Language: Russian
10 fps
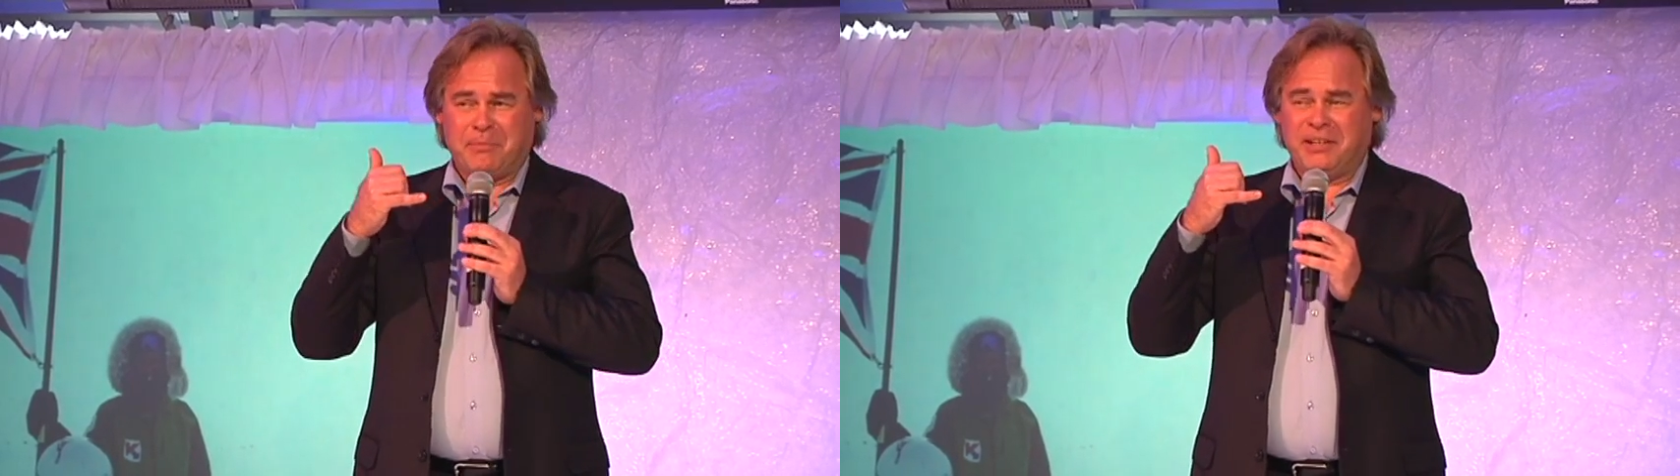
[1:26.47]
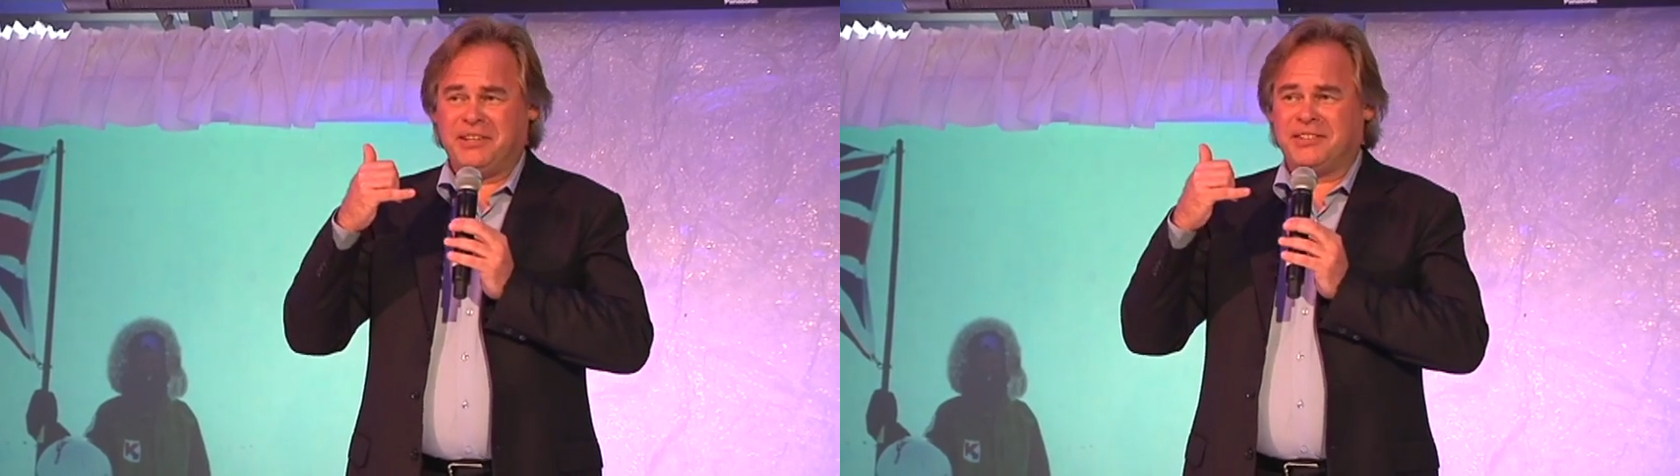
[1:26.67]

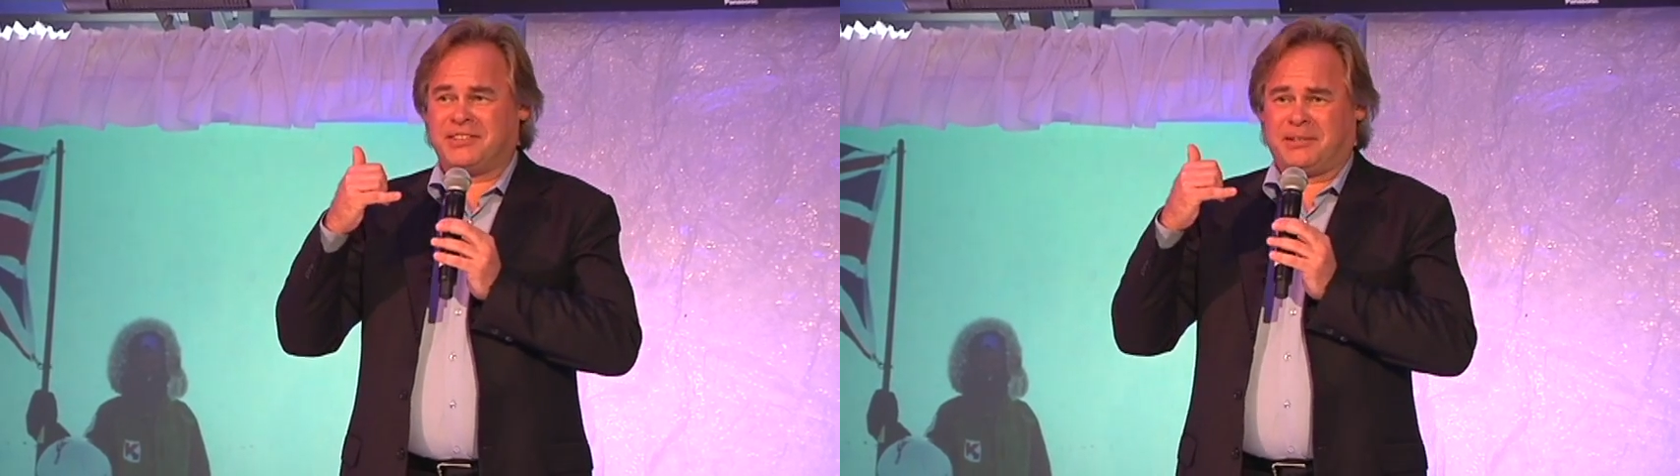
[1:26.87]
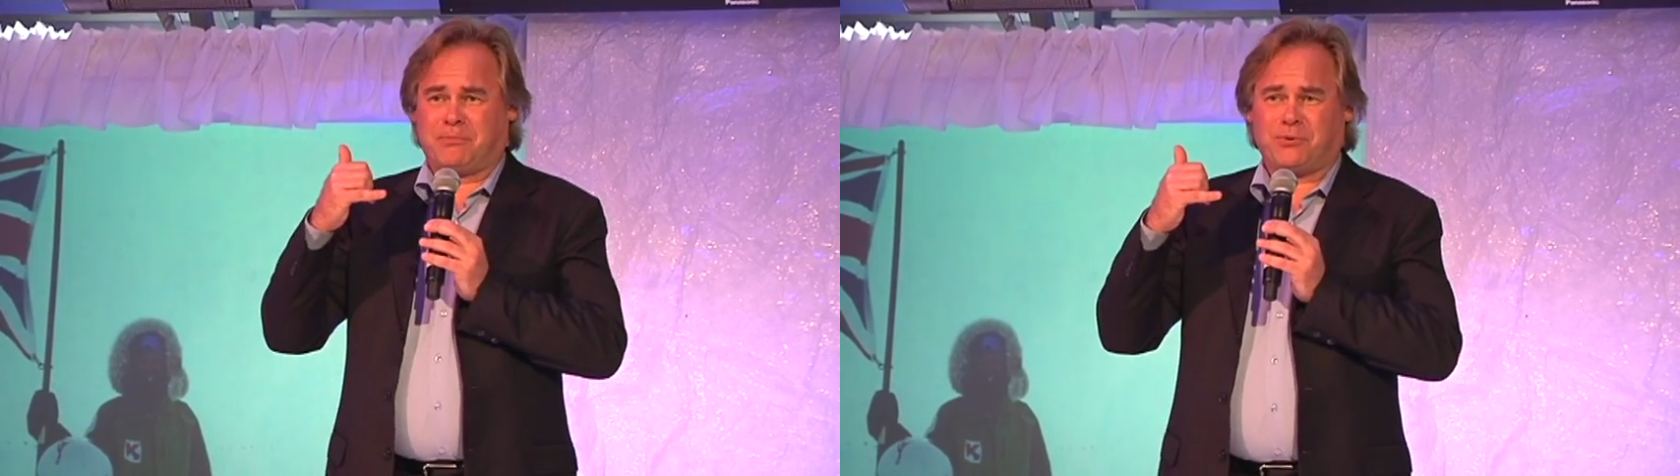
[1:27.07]
Ну так
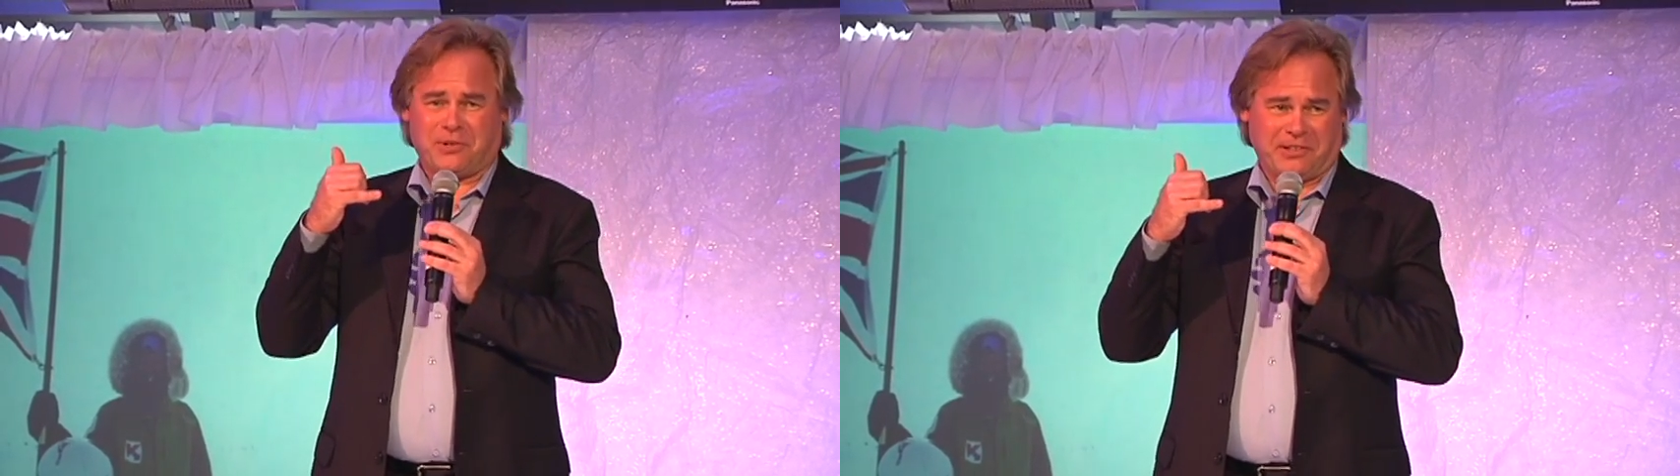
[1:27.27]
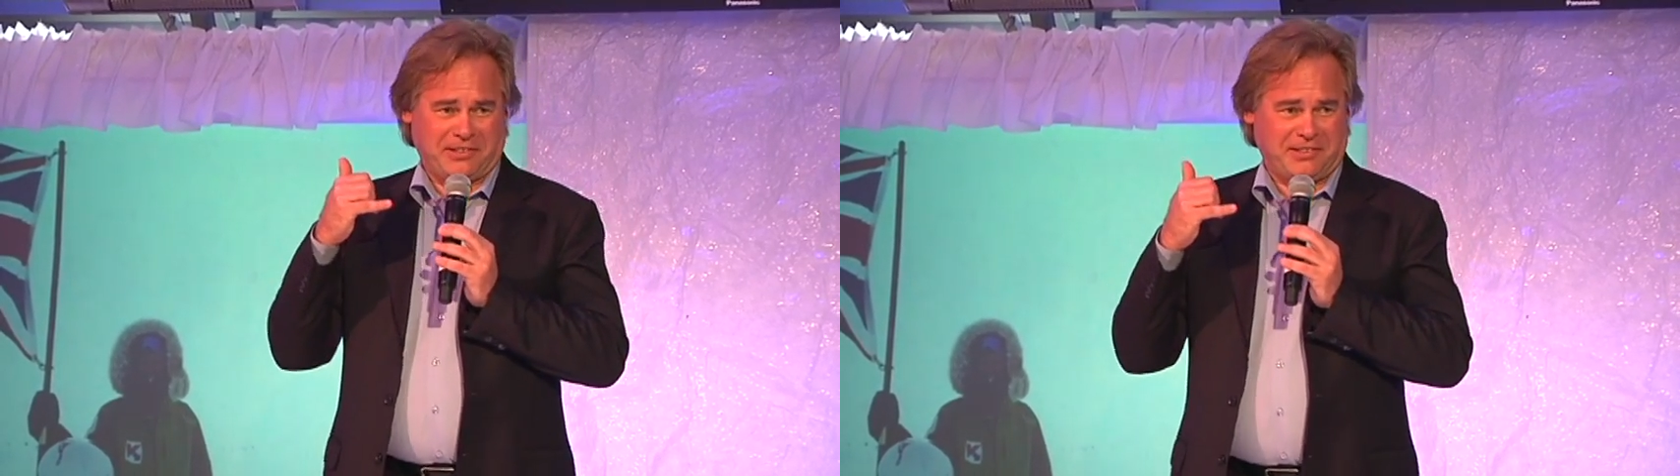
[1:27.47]

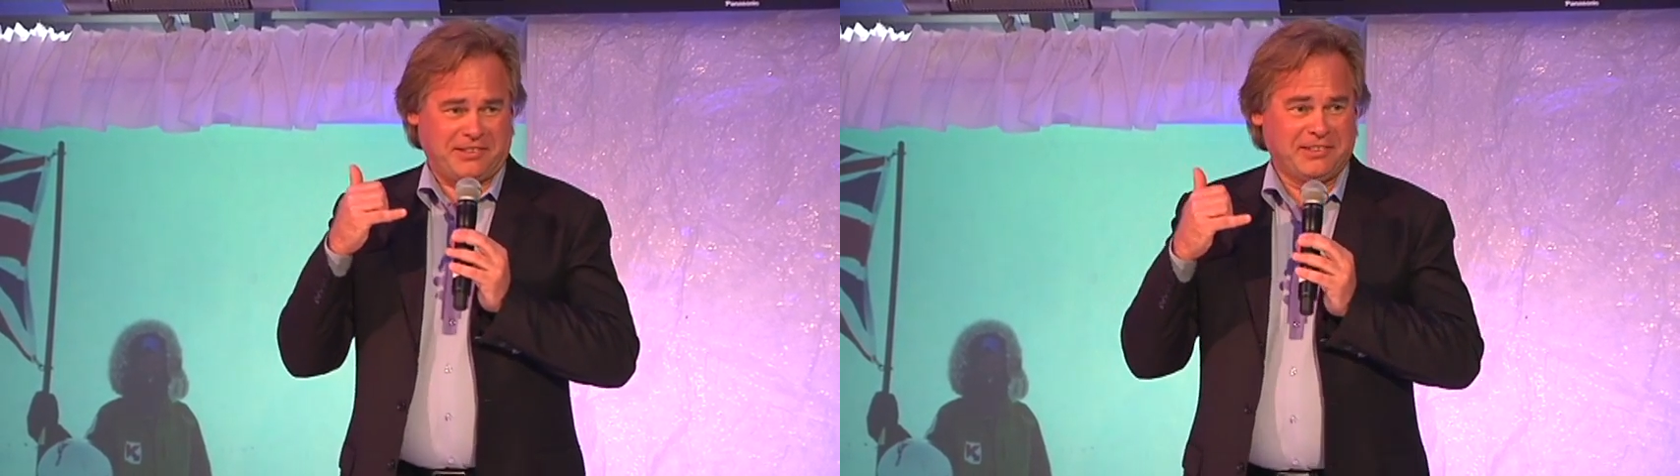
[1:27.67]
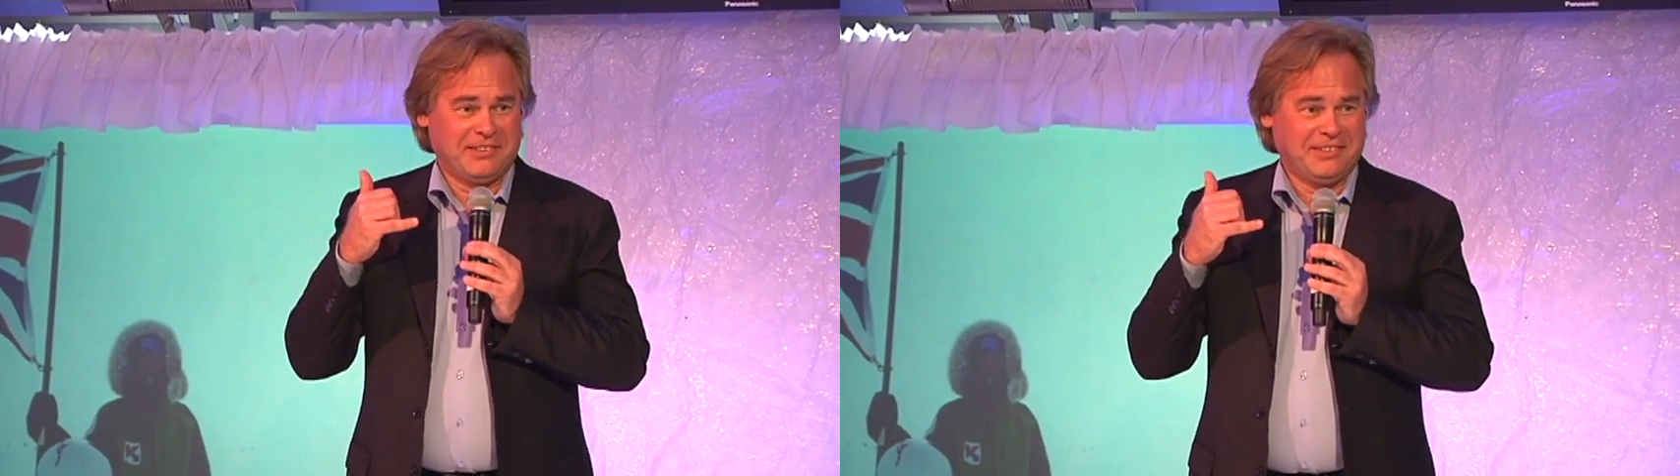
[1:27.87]
поддержите нас.